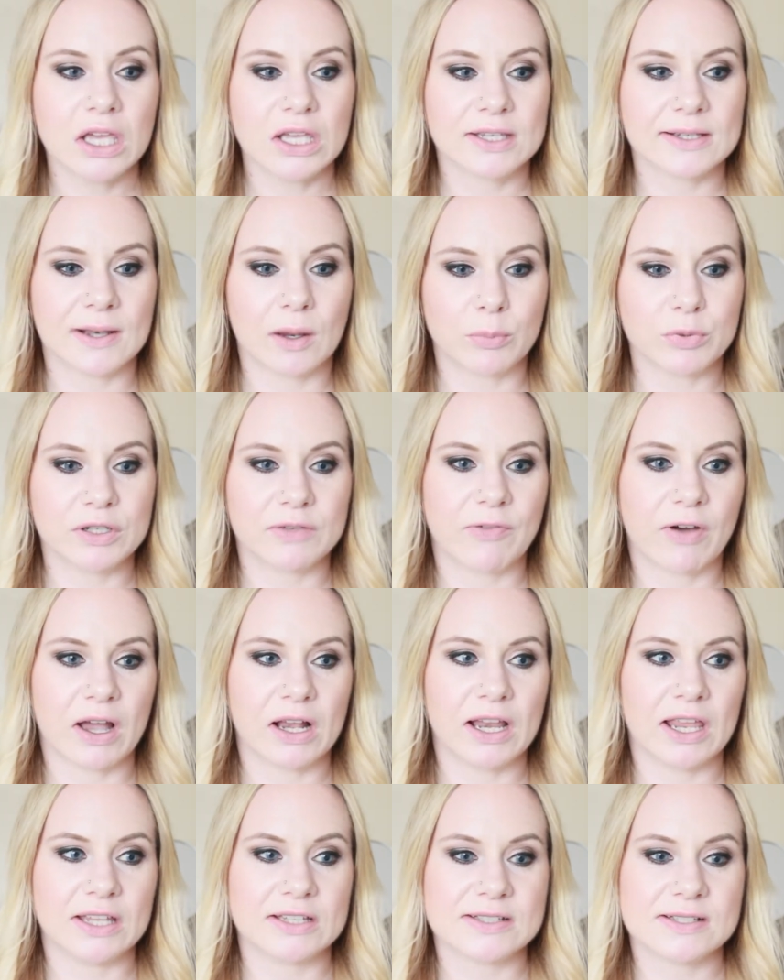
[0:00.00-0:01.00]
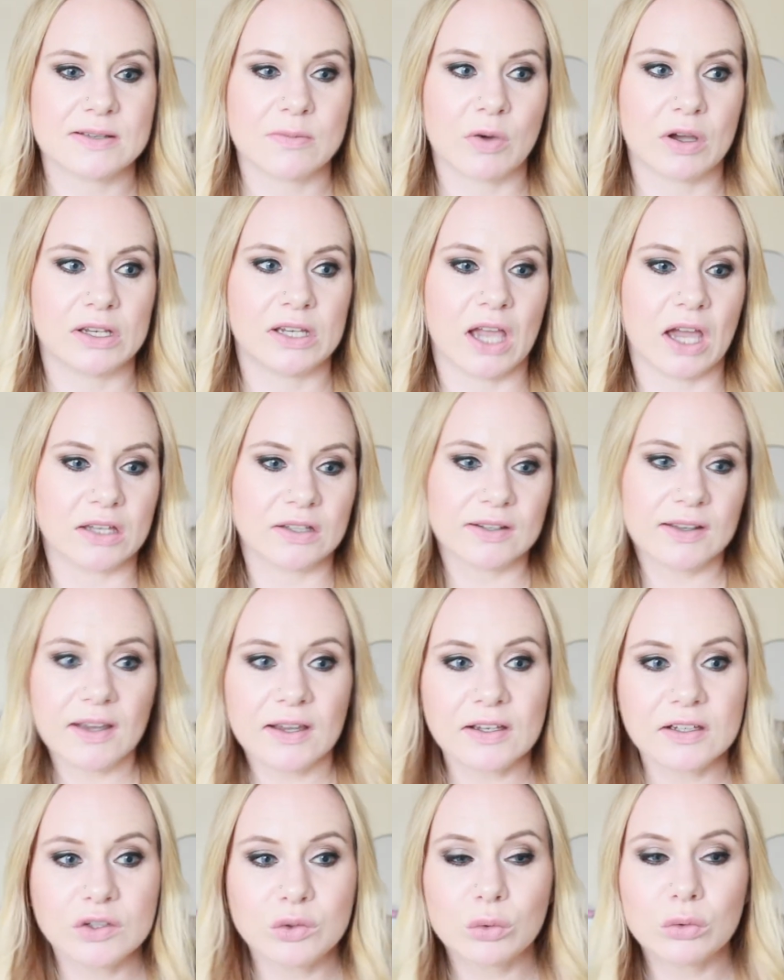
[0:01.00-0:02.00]
Ich glaube, ich fahre jetzt immer in die andere
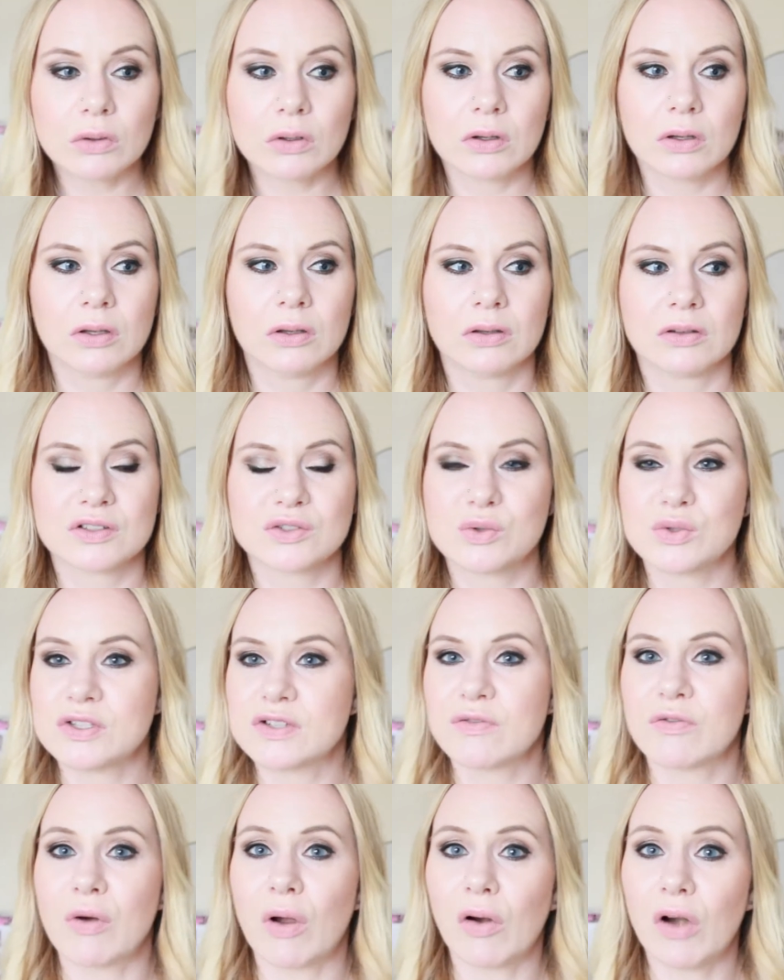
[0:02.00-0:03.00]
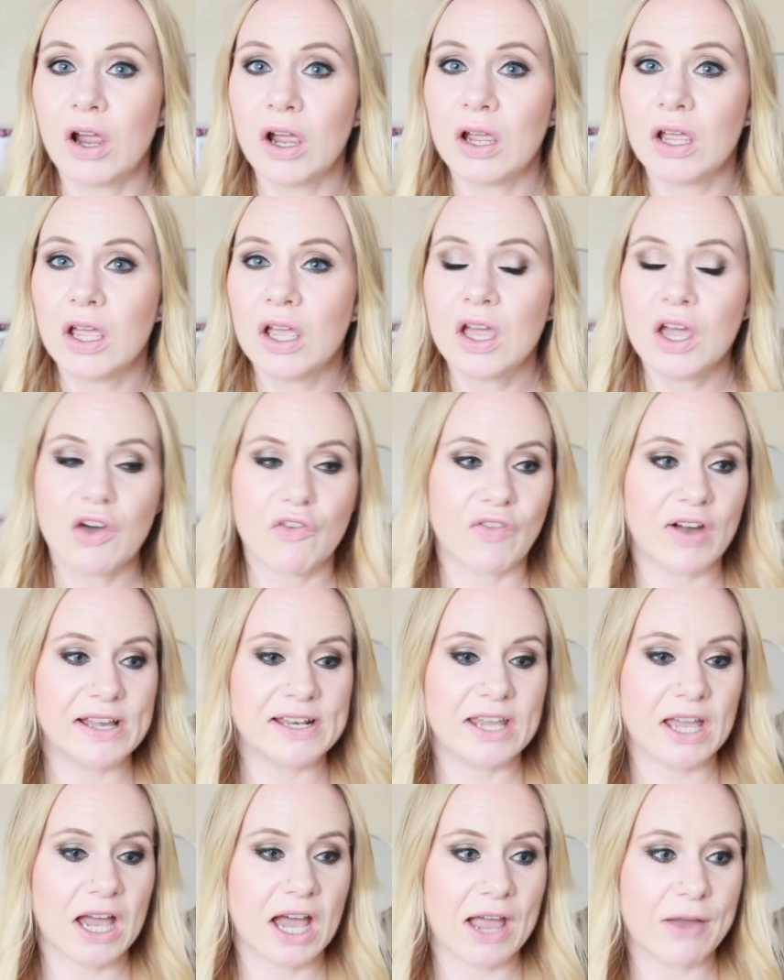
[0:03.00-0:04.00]
Richtung zu Sephora,
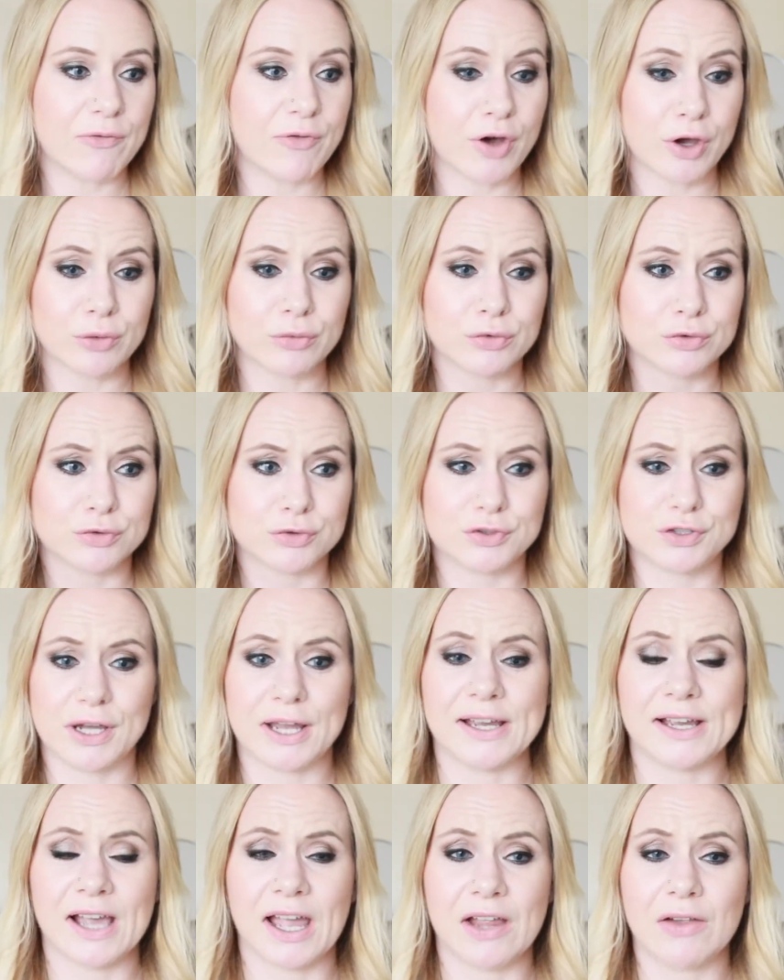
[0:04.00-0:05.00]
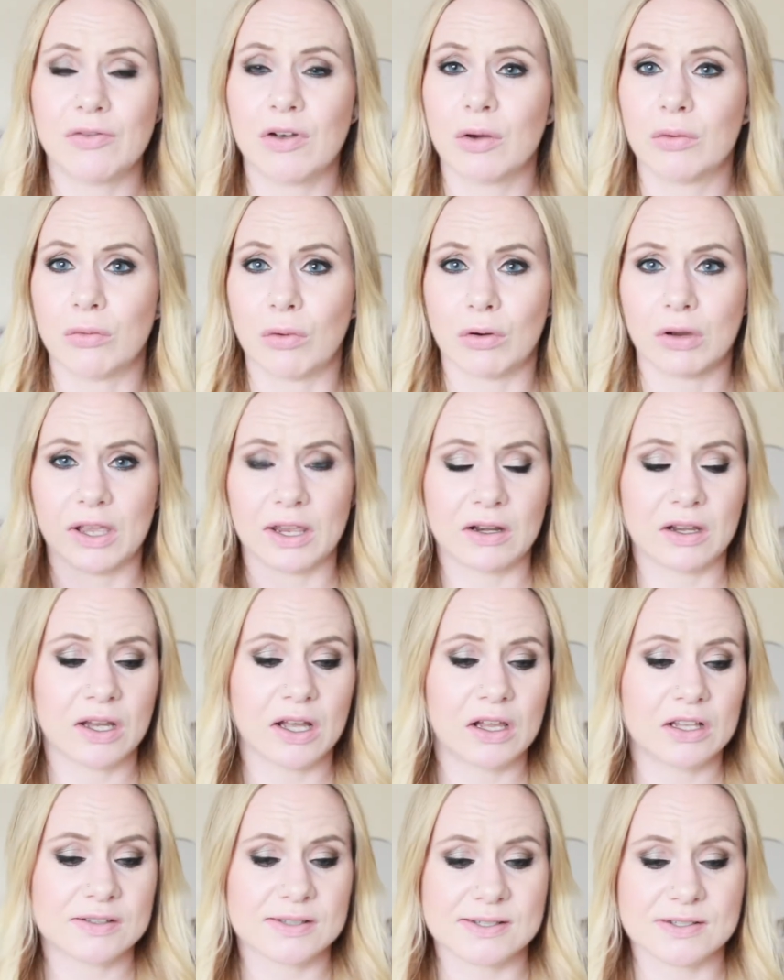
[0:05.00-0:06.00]
weil der einfach nur total geil war und auch
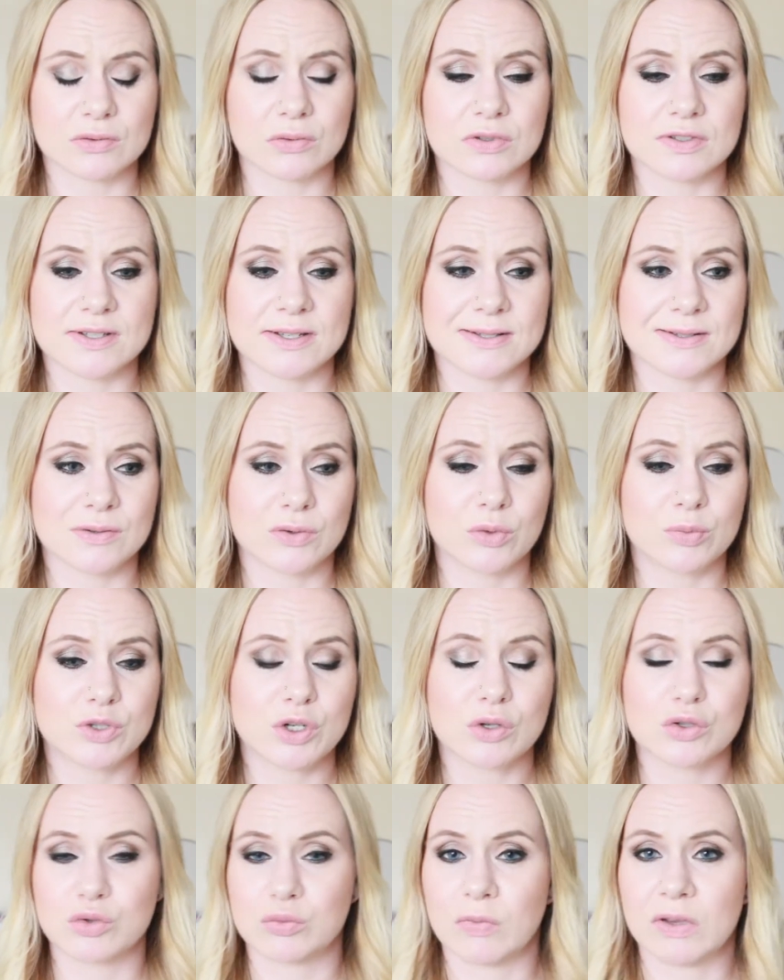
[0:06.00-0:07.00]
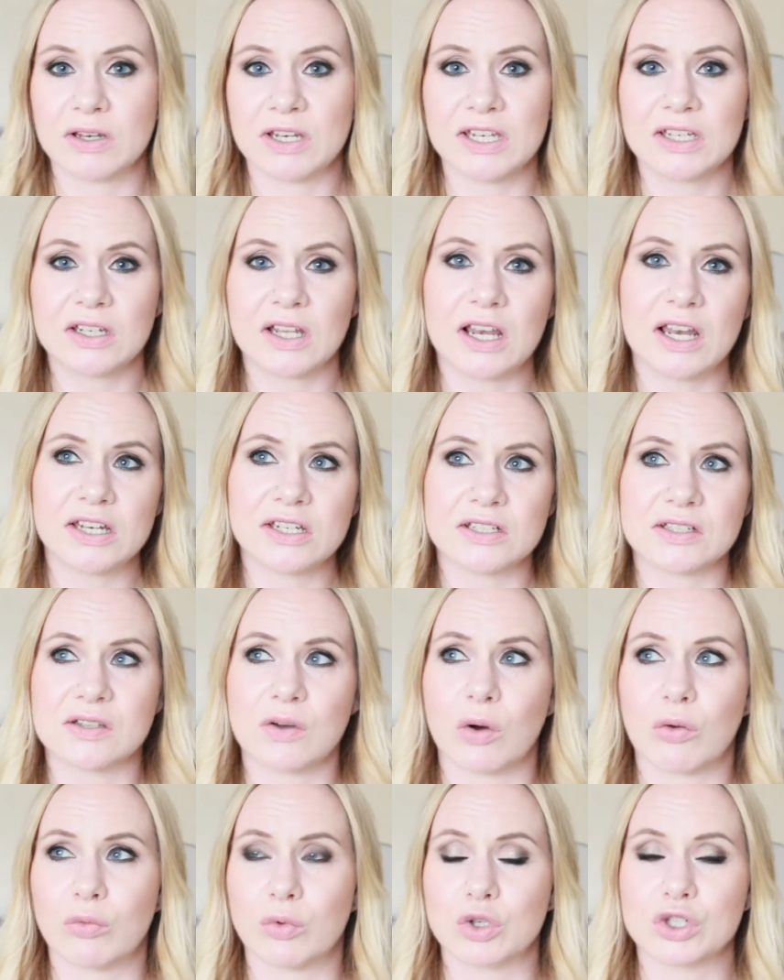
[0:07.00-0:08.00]
generell sah es dort sehr, sehr hübsch aus. Ich meine, Hinterland ist
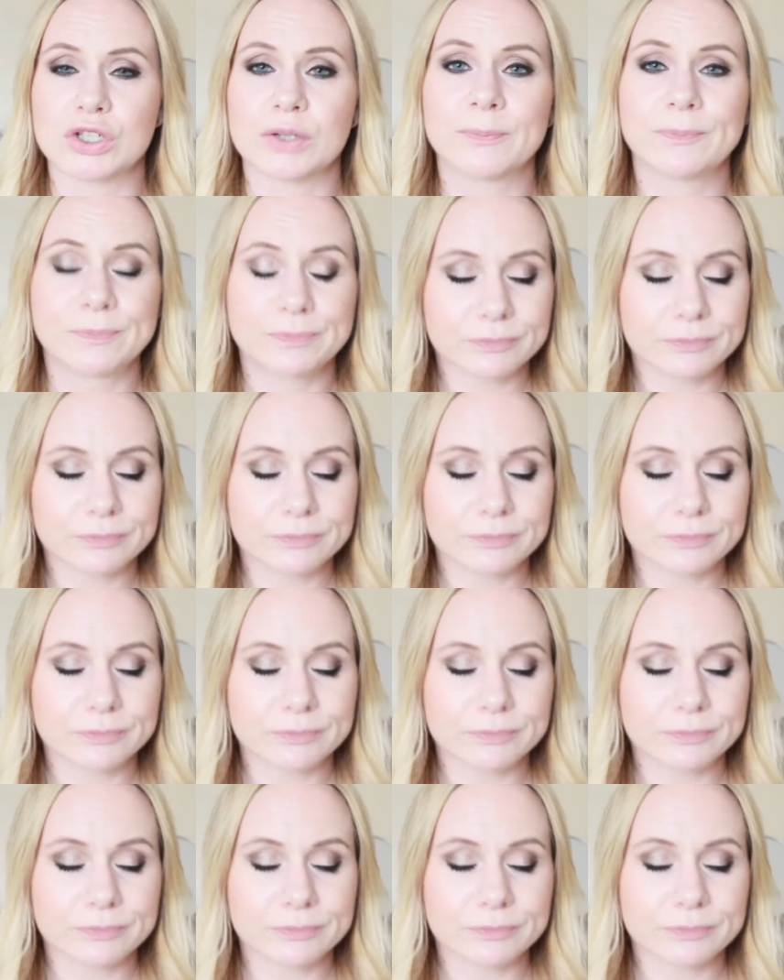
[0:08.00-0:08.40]
ja auch wurscht.